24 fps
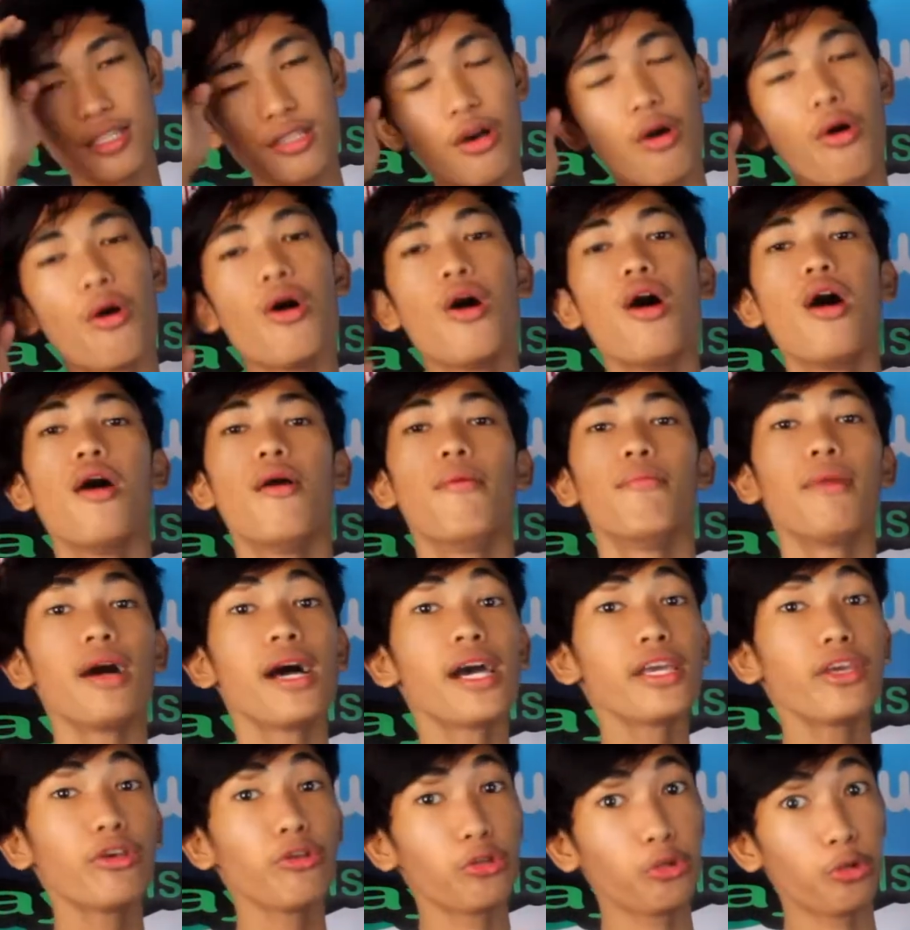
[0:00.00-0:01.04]
So,
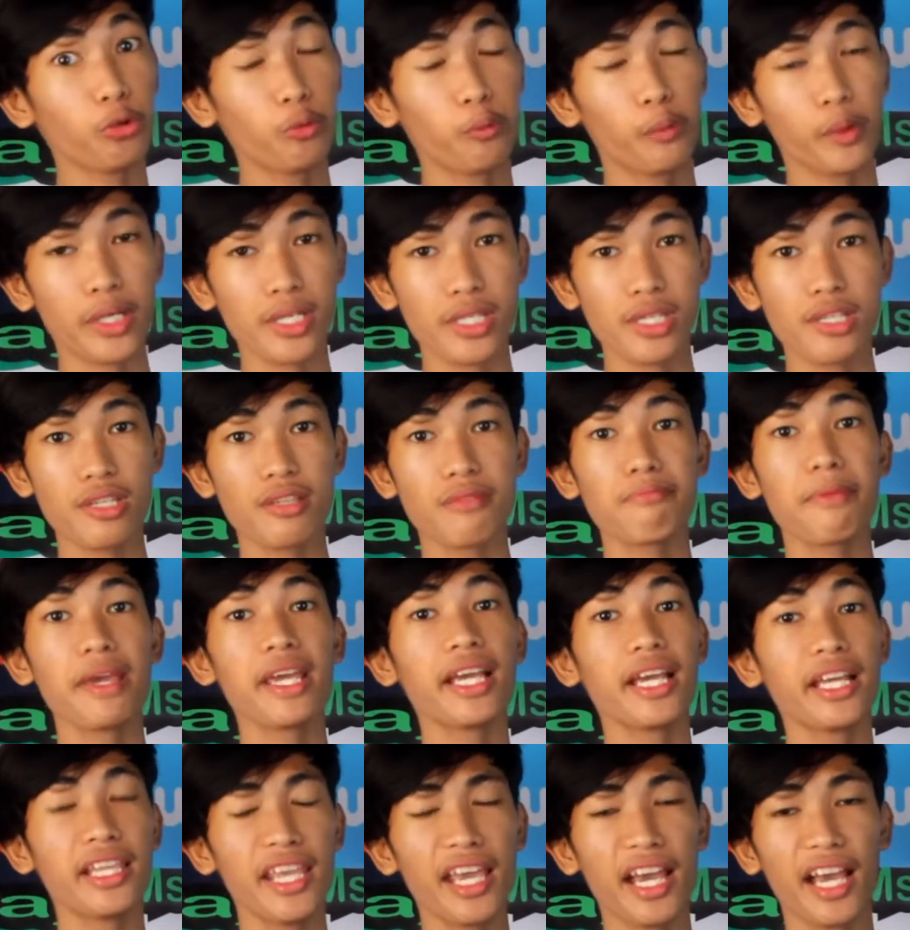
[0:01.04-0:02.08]
mga YouTubers is may
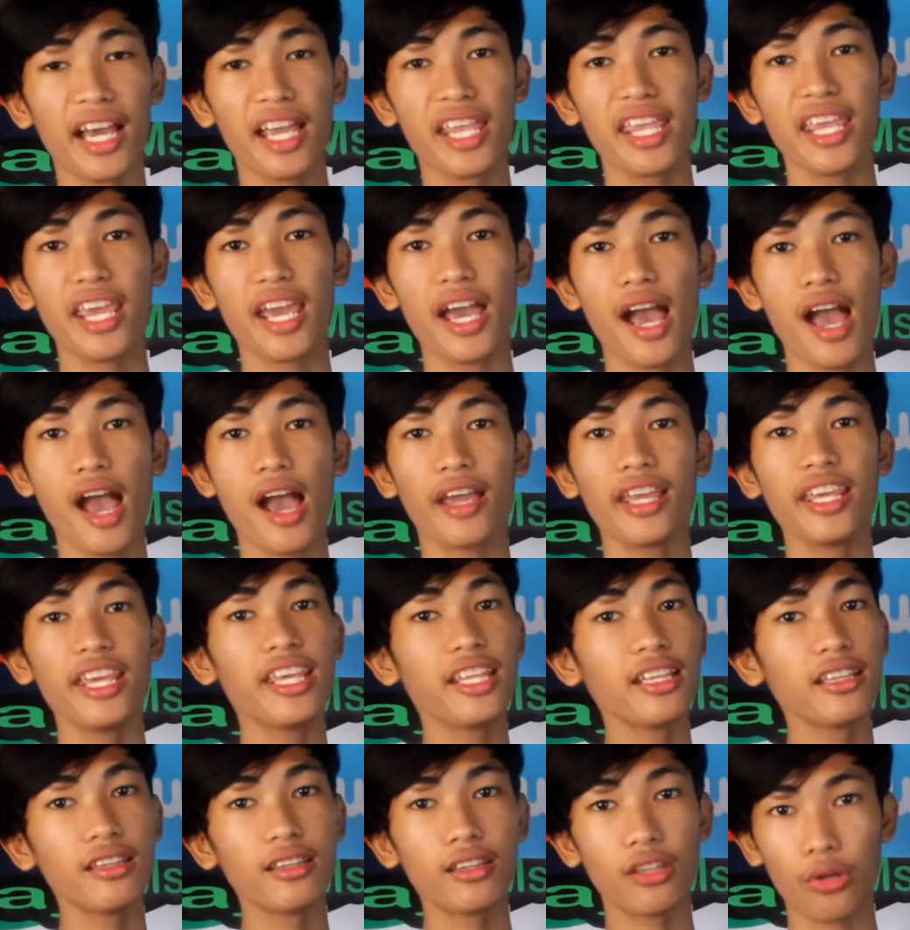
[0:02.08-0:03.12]
kanya-kanyang
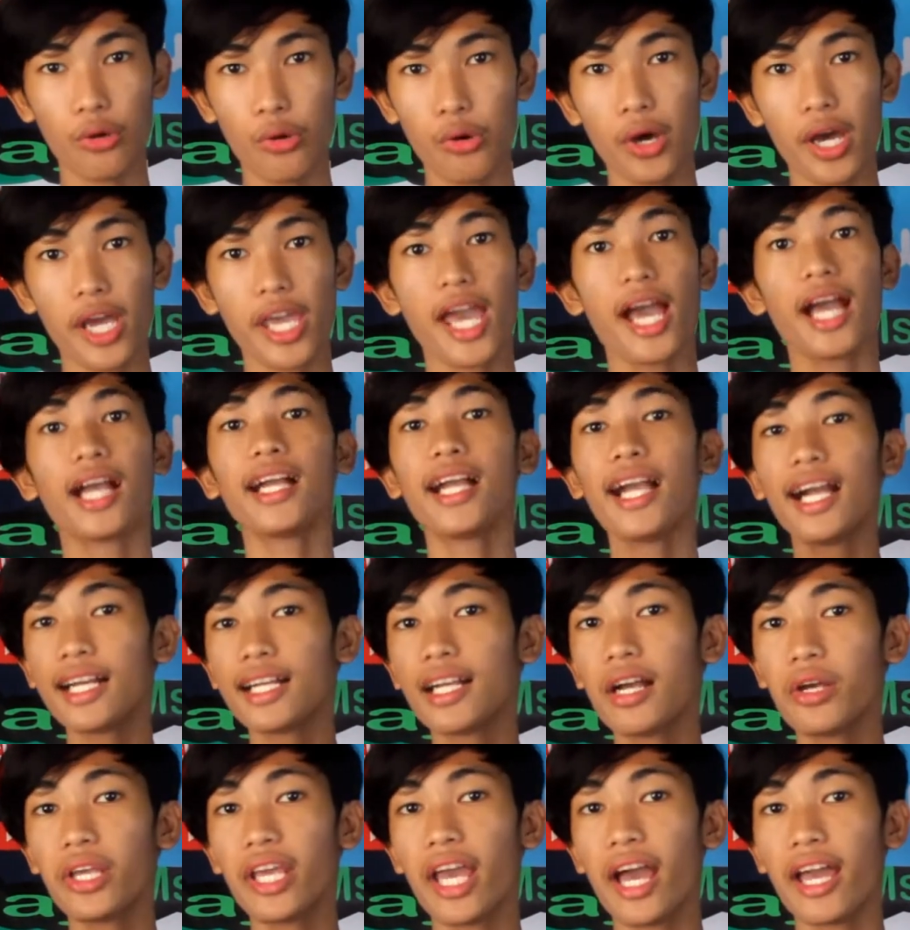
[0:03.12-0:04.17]
intro, kaya
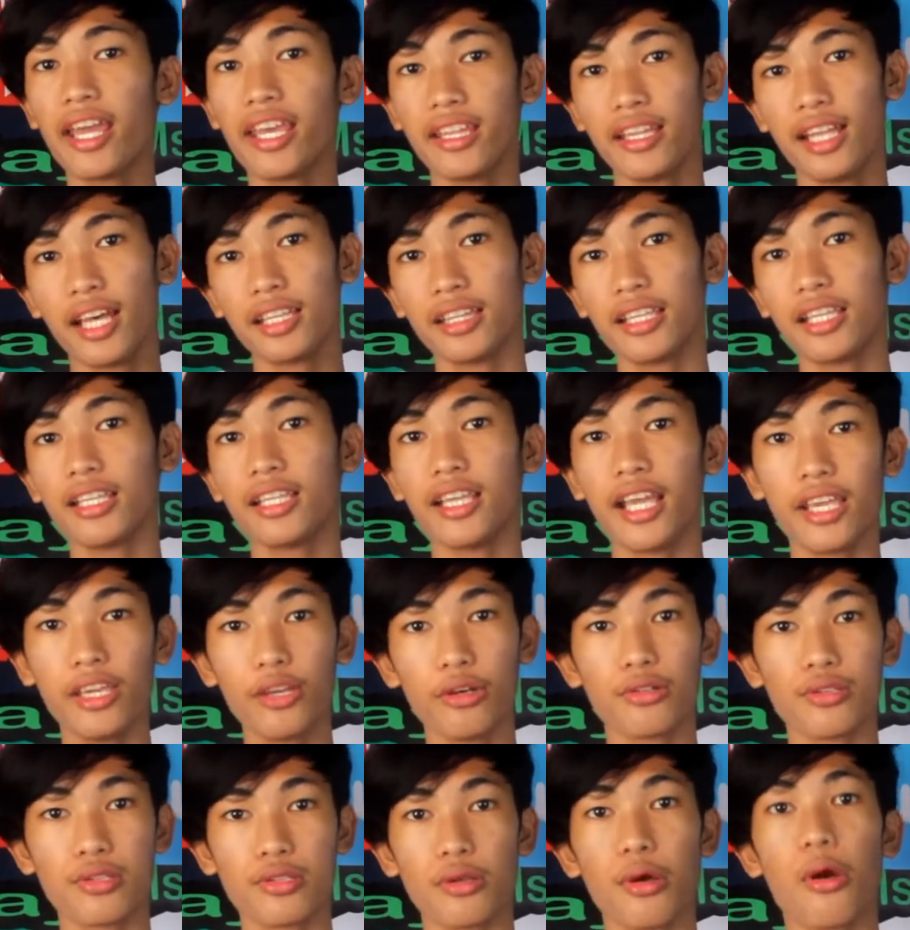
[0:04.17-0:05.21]
gagayahin natin
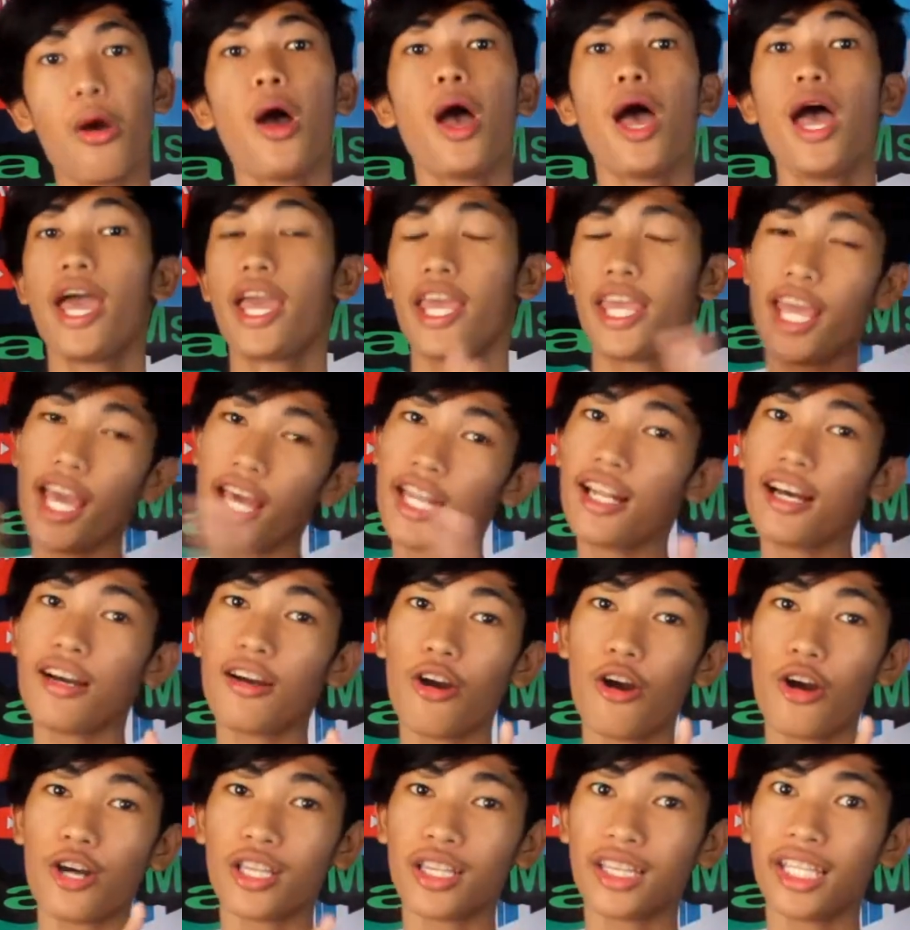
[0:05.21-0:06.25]
ngayon. So, yan
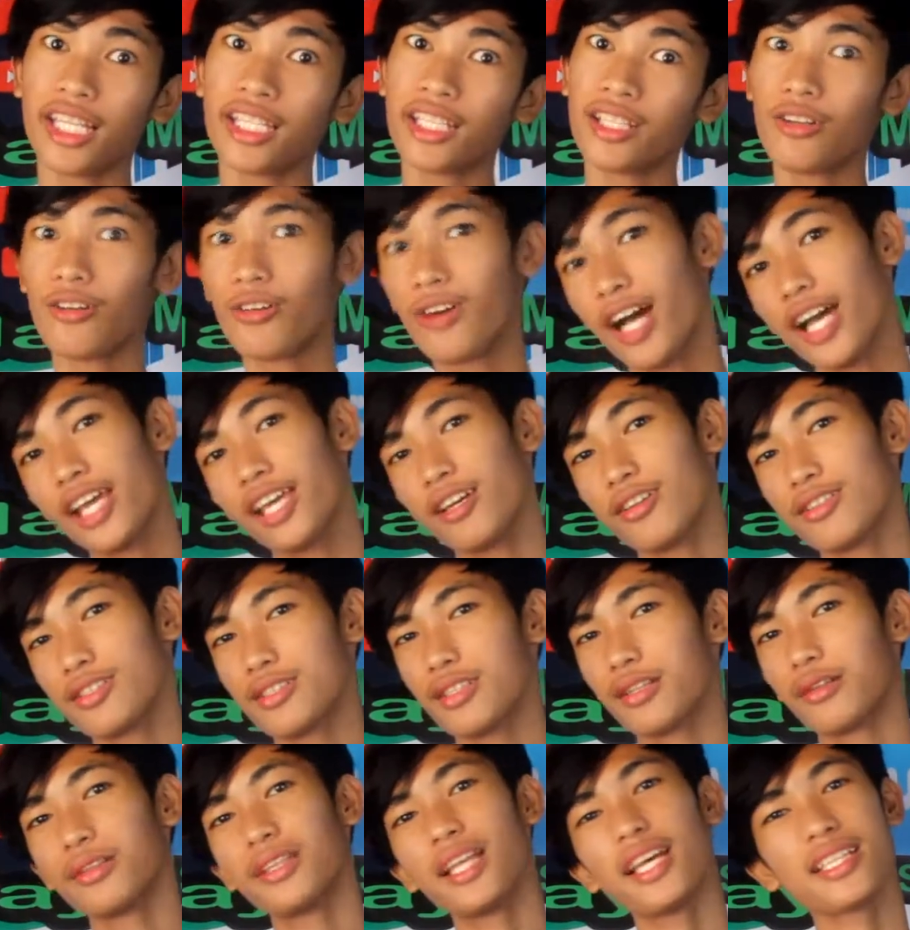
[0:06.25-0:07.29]
ang content ko ngayon.
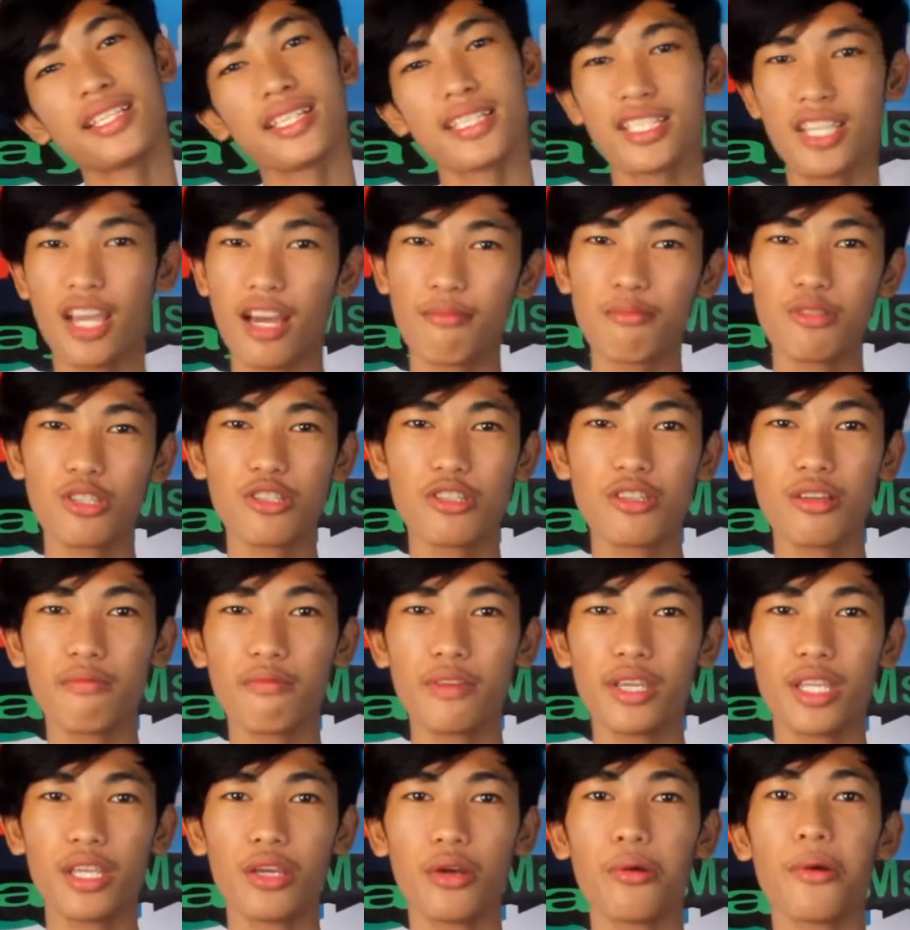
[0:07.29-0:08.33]
So, let's jump to the
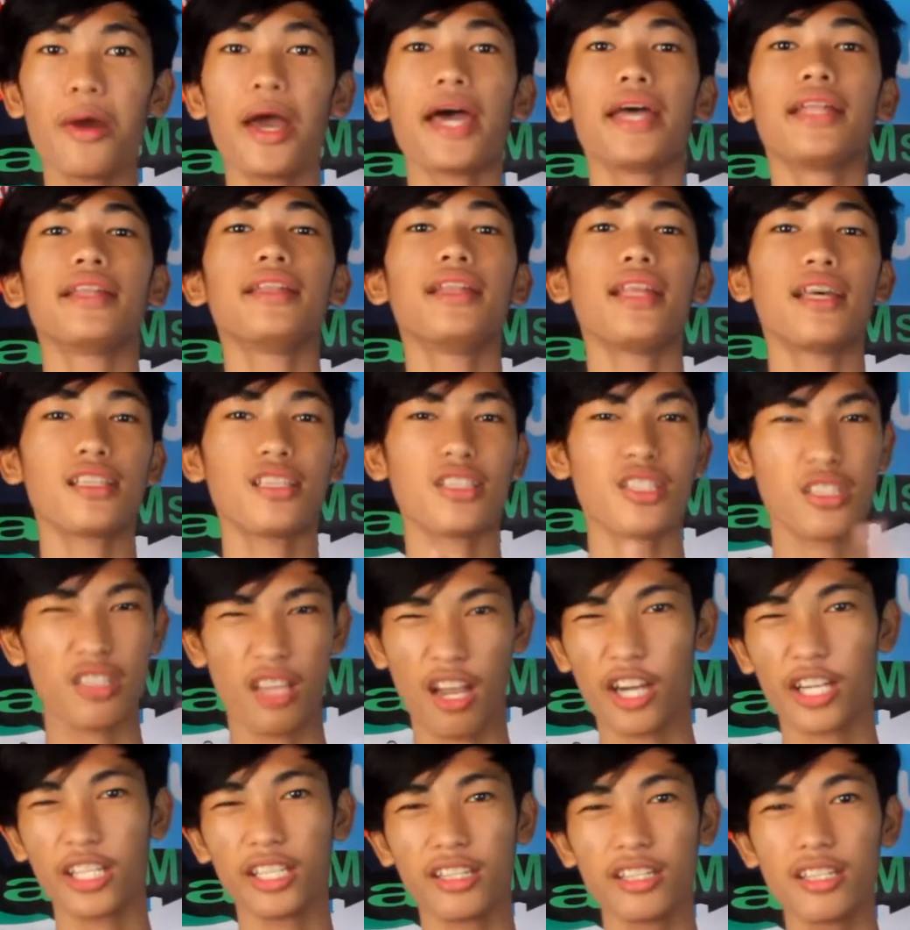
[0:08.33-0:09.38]
video and let's
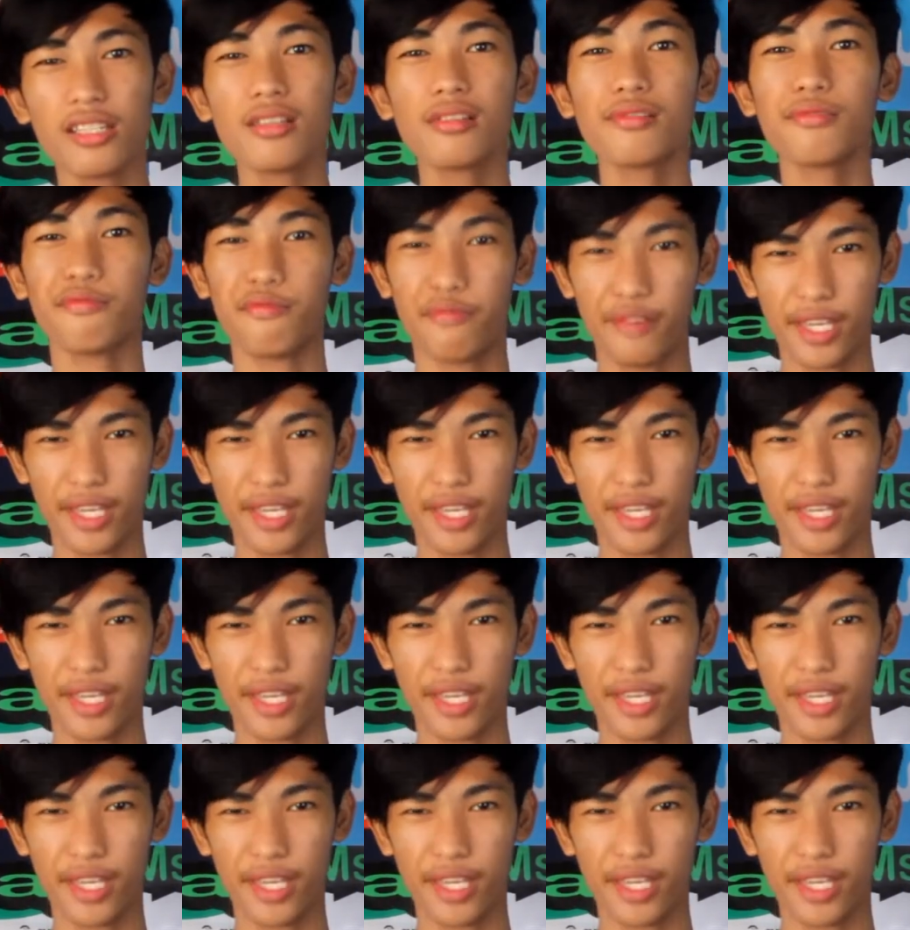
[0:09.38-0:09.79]
start this